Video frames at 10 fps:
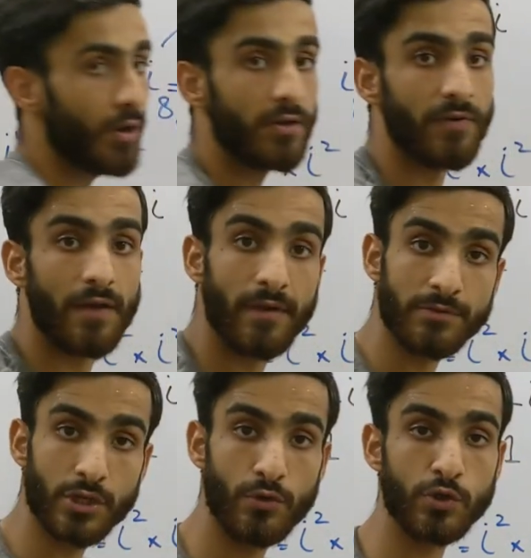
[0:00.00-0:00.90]
25
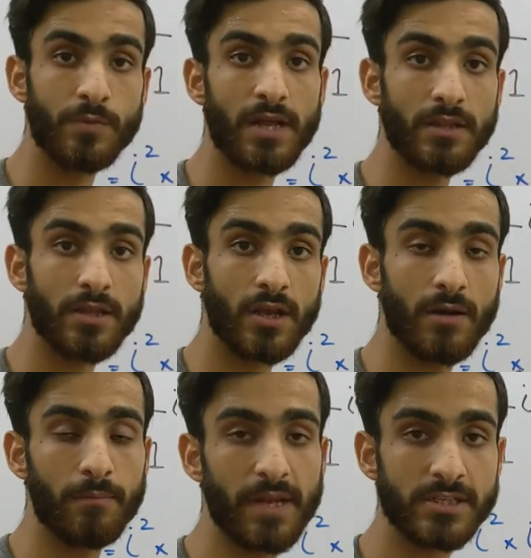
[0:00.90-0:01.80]
एमसीक्यूज में आते हैं ये
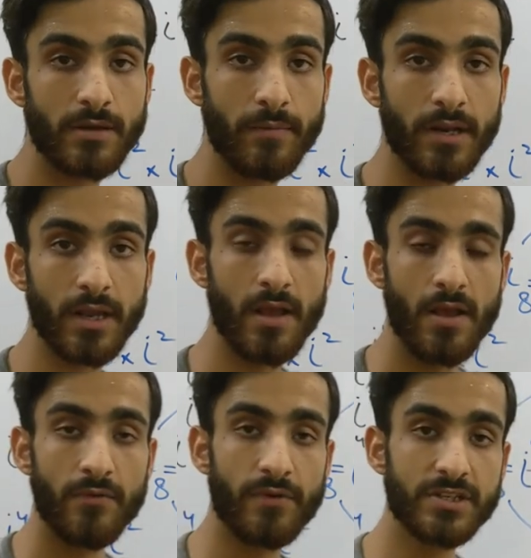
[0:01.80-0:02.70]
कॉम्प्लेक्स नंबर के
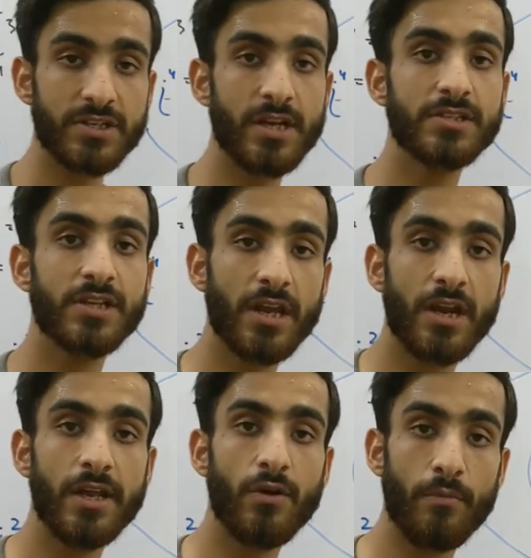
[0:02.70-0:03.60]
फर्स्ट ईयर
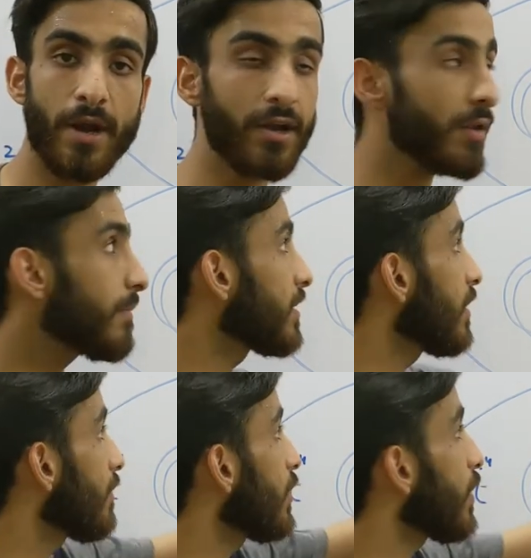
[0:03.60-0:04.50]
सेकेंड ईयर और मेट्रिक में
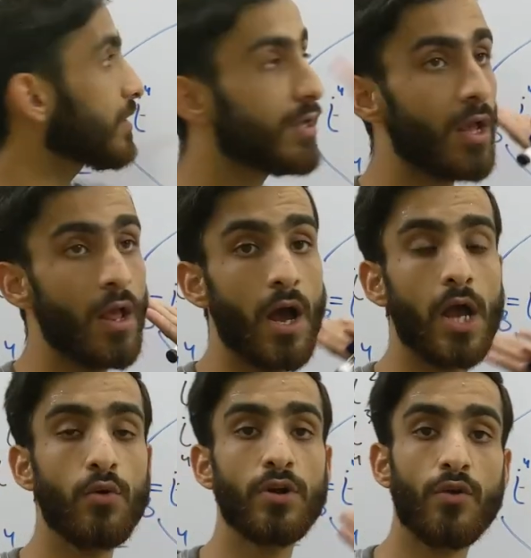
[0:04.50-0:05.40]
ये वैल्यू आती है
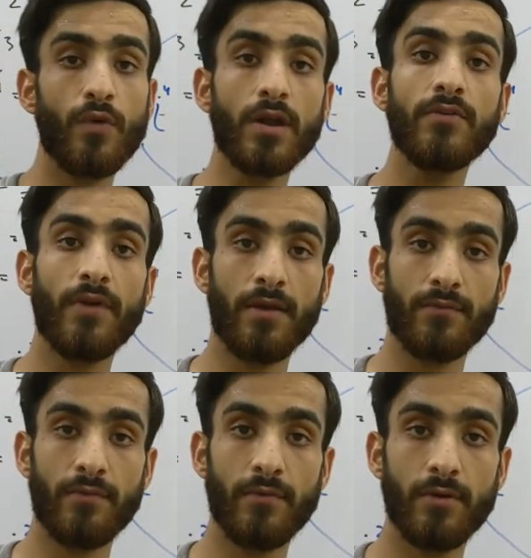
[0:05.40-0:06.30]
आयोटा
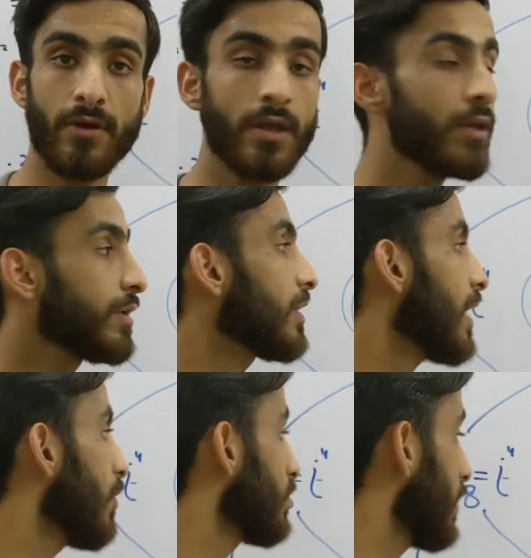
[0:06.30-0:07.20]
25 ये
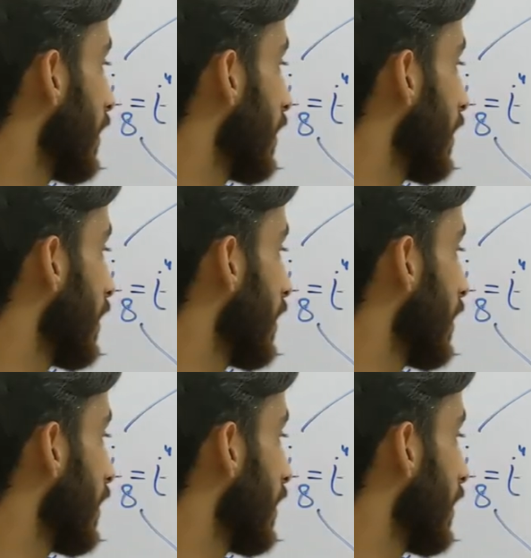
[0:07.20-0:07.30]
क्या होती